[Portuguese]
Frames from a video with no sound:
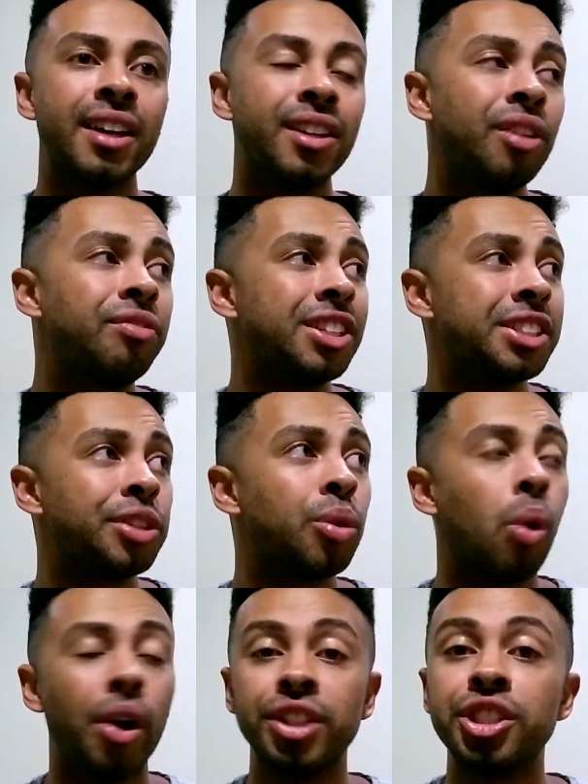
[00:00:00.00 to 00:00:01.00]
Não fazendo
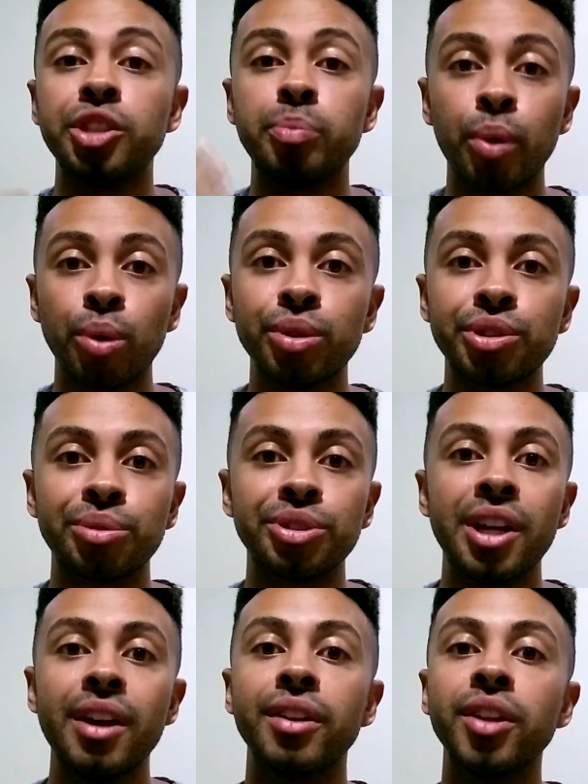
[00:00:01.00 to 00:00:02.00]
cortes bruscos,